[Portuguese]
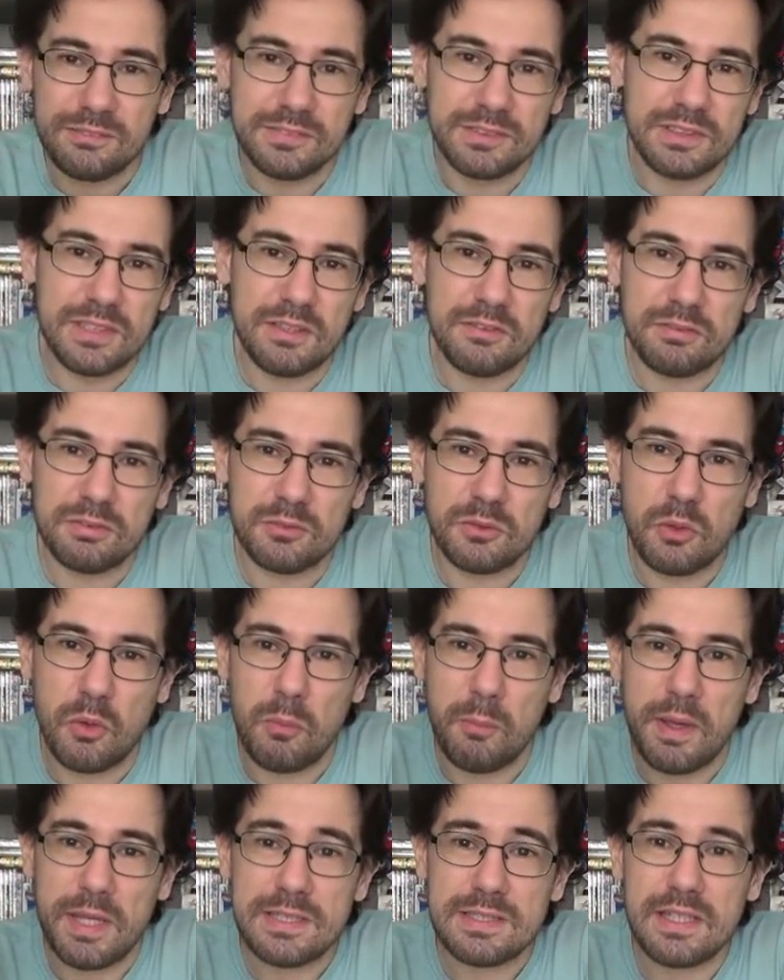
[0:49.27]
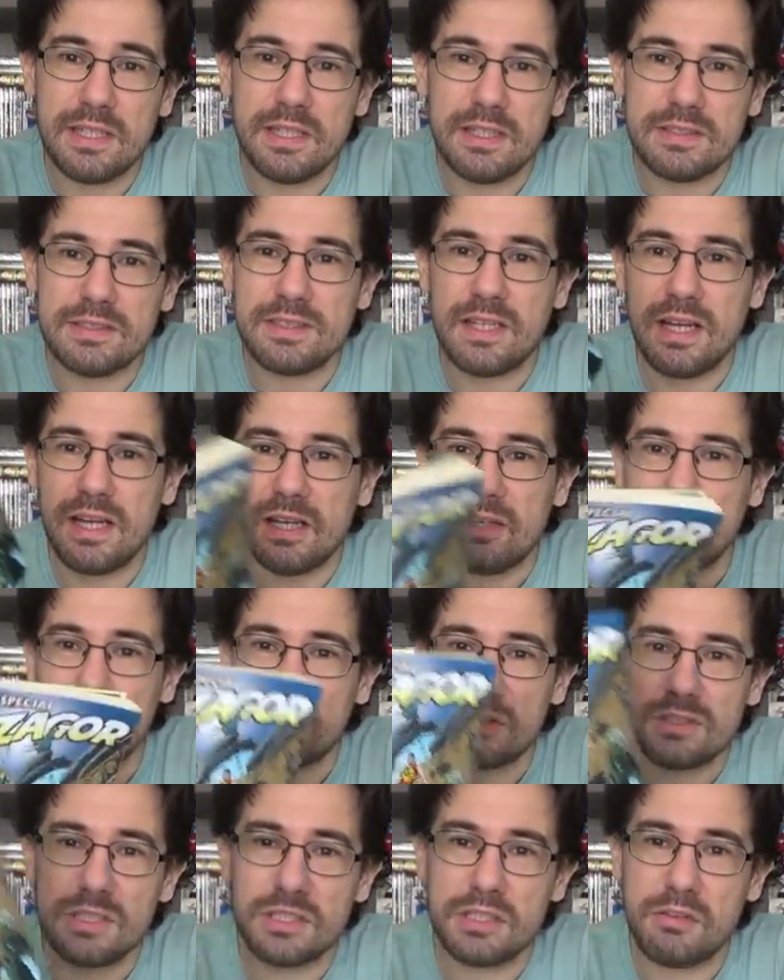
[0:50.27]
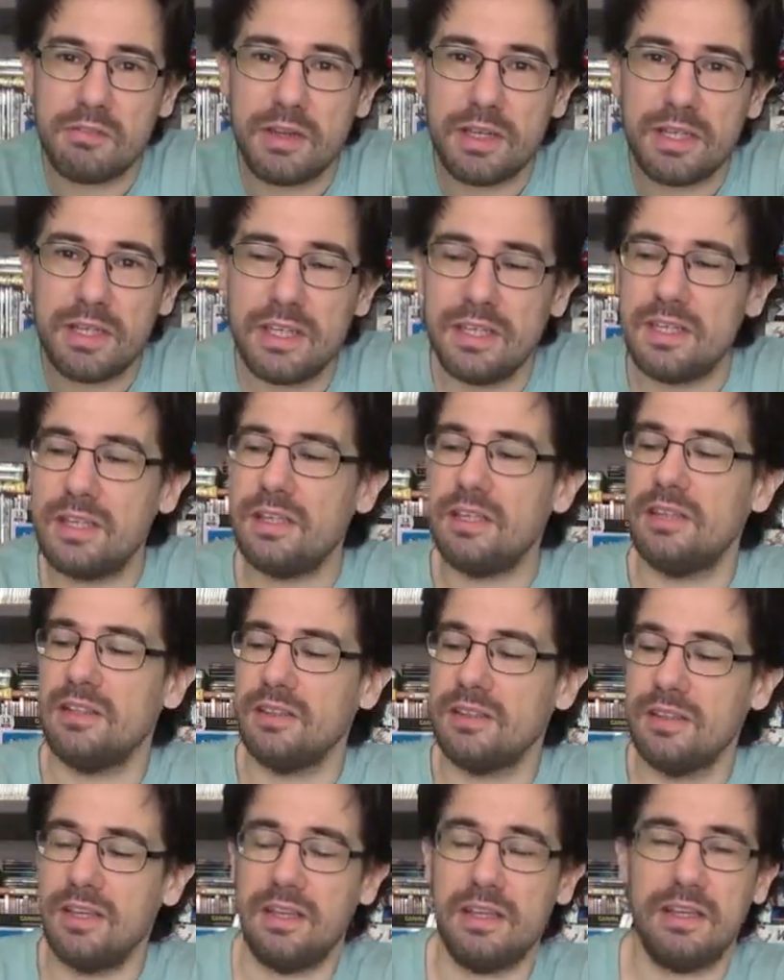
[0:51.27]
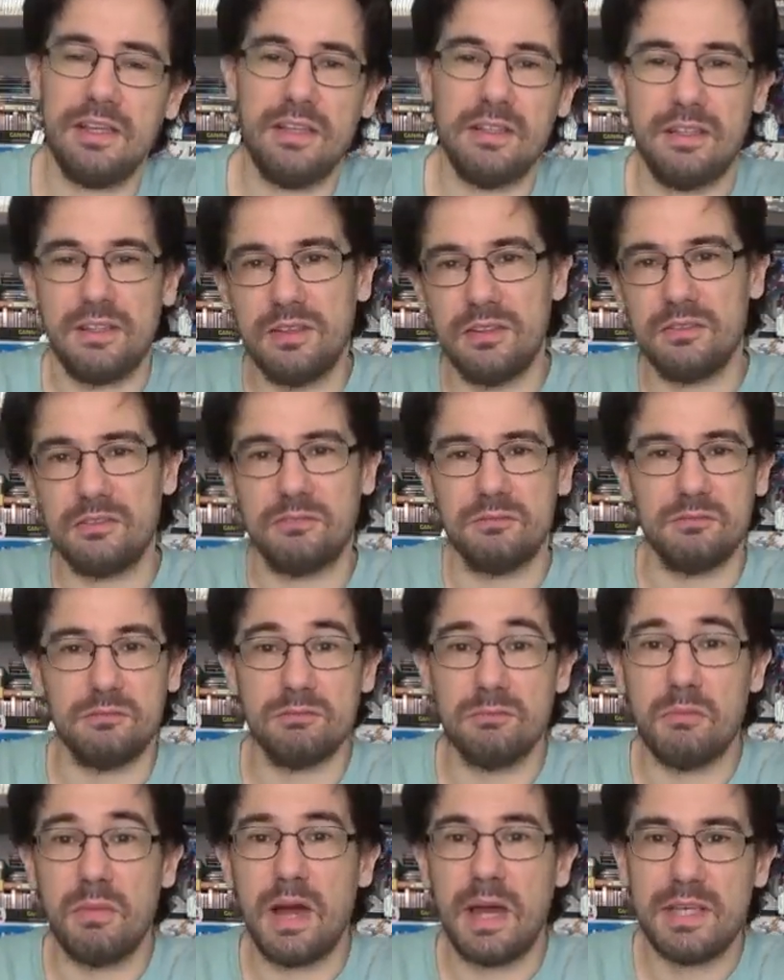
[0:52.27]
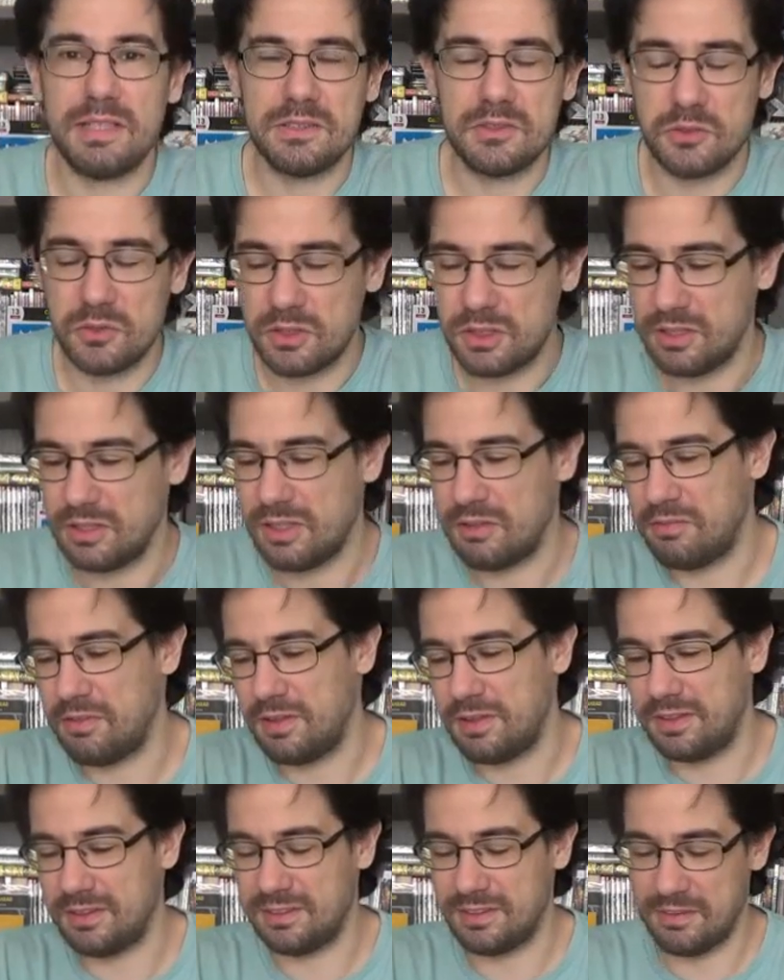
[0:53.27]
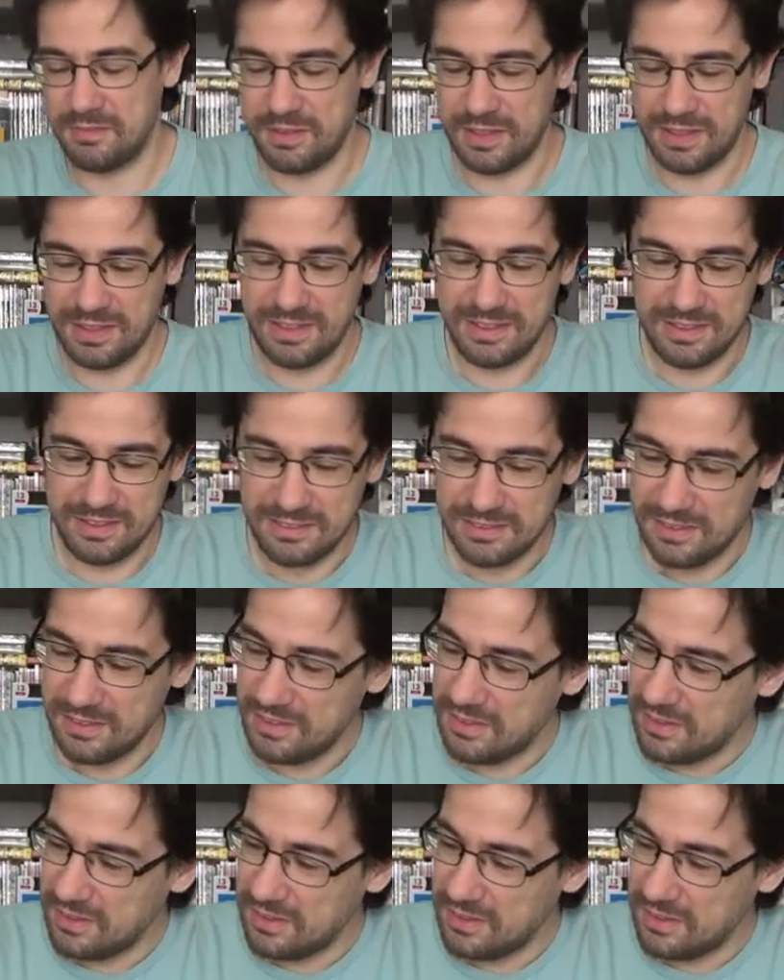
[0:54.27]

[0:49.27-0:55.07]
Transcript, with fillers: você começa a ler Zagor, você já vai querer ler mais do que deve, deveria.